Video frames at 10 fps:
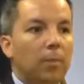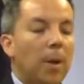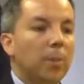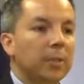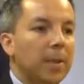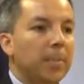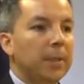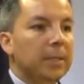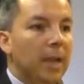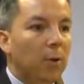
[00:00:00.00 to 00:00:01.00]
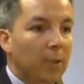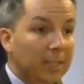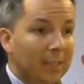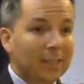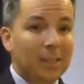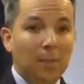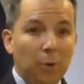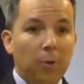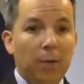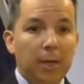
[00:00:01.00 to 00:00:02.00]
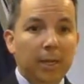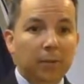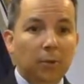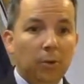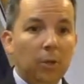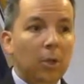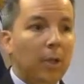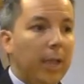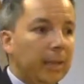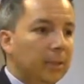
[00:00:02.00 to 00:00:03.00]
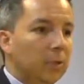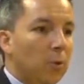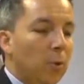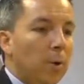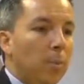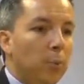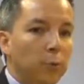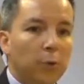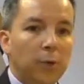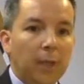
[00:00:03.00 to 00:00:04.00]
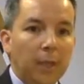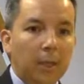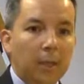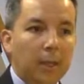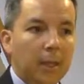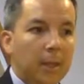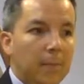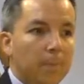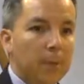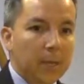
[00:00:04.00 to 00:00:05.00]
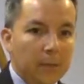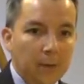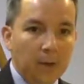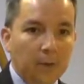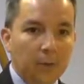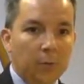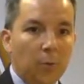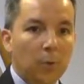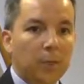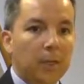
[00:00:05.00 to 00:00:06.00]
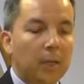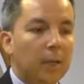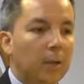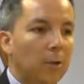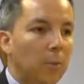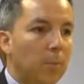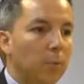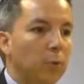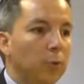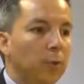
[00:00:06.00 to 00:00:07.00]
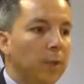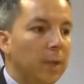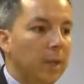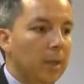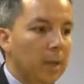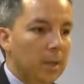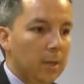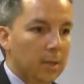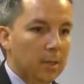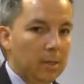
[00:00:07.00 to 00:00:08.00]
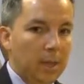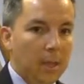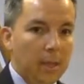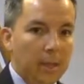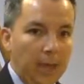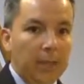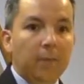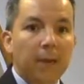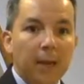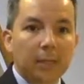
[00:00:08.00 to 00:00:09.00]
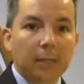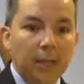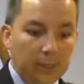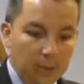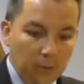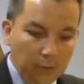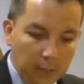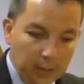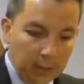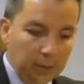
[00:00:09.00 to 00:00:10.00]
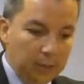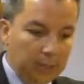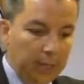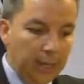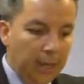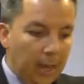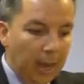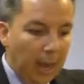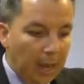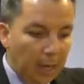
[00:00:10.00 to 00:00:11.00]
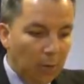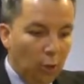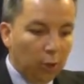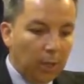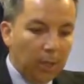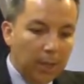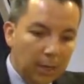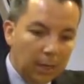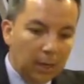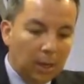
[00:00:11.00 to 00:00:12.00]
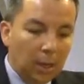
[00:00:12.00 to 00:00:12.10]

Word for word: vamos a empezar o ese testimonio a Cristo, este es como el punto de, de, empieza, ¿verdad? Eso es como, este, eh, como el punto de, de activar este, esta cosa. Entonces dice, eh, y luego también